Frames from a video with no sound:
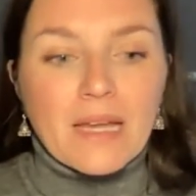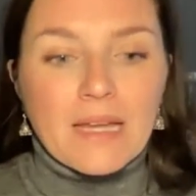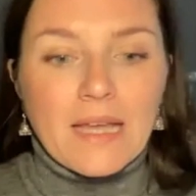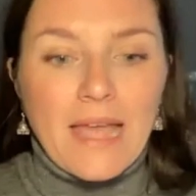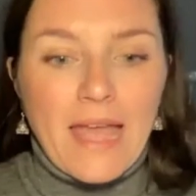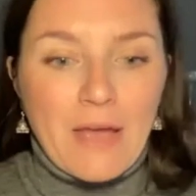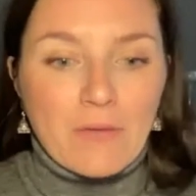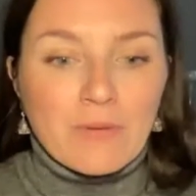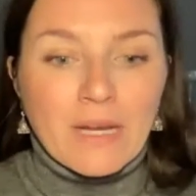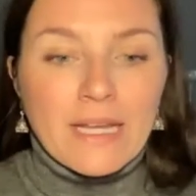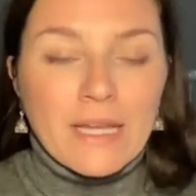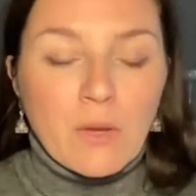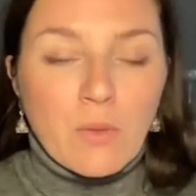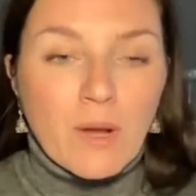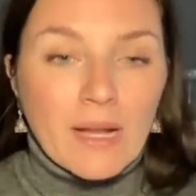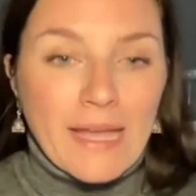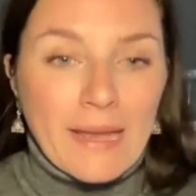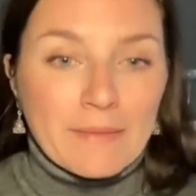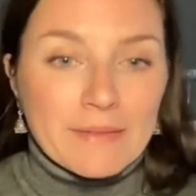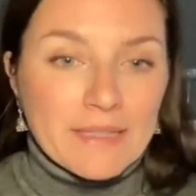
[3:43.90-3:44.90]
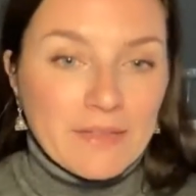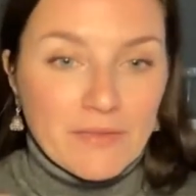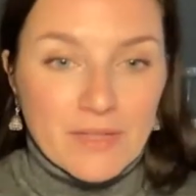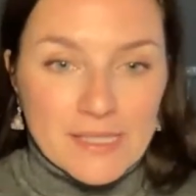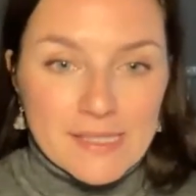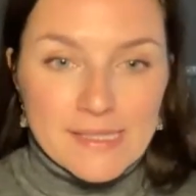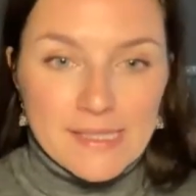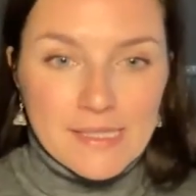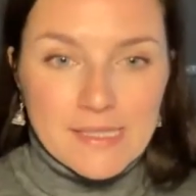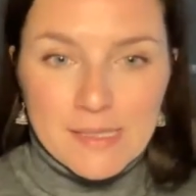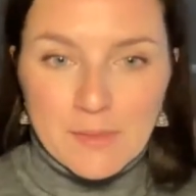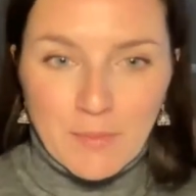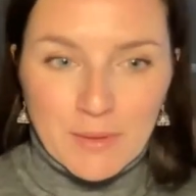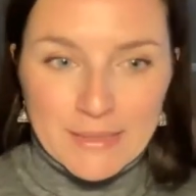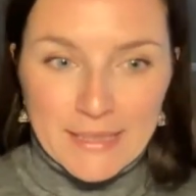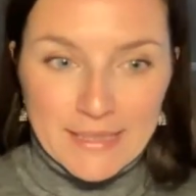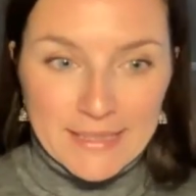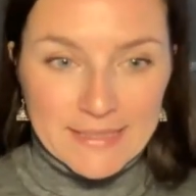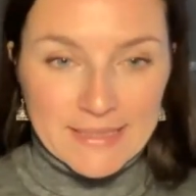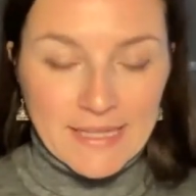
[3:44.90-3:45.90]
è una lingua che è diversissima
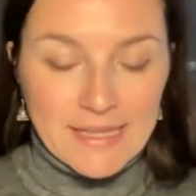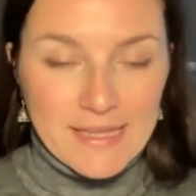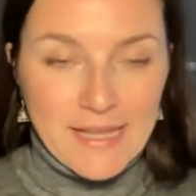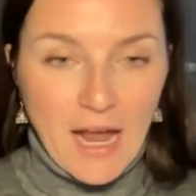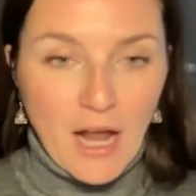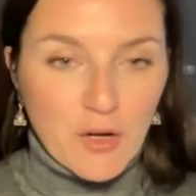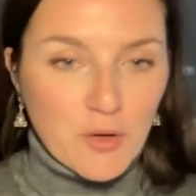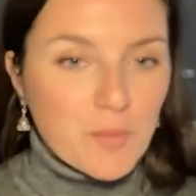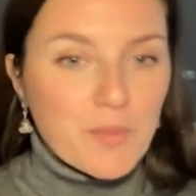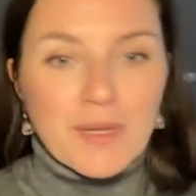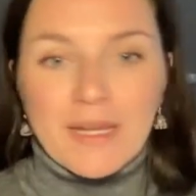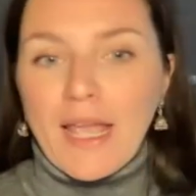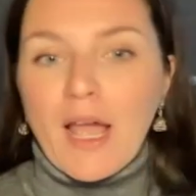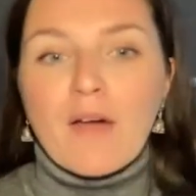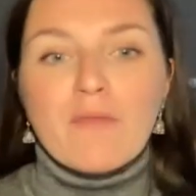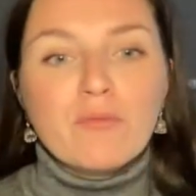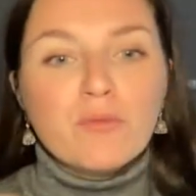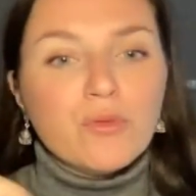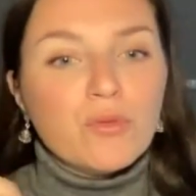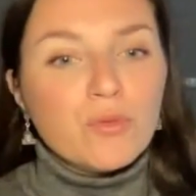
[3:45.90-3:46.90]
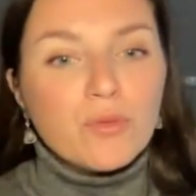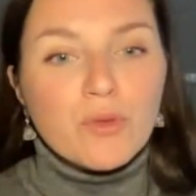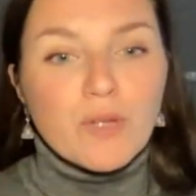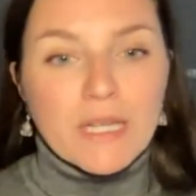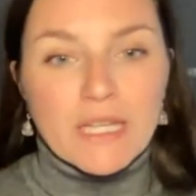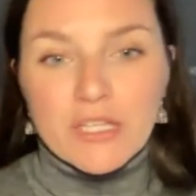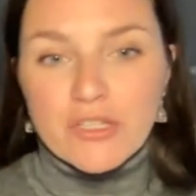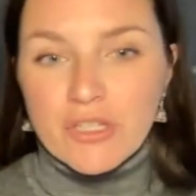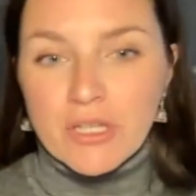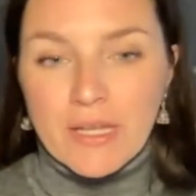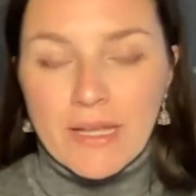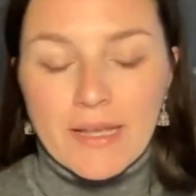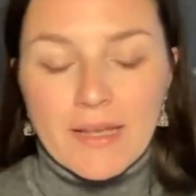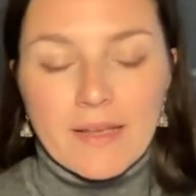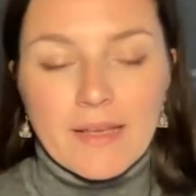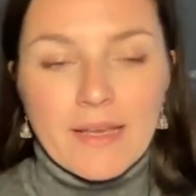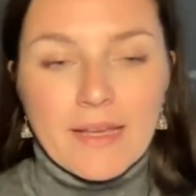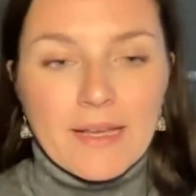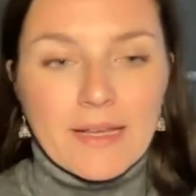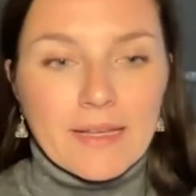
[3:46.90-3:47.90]
dall'italiano perché ha avuto un'origine
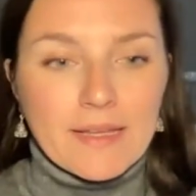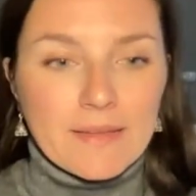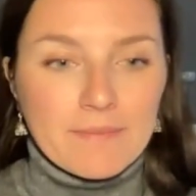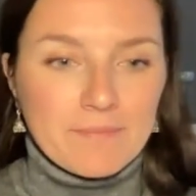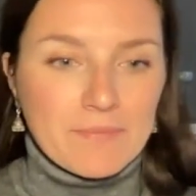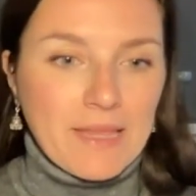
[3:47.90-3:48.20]
eh,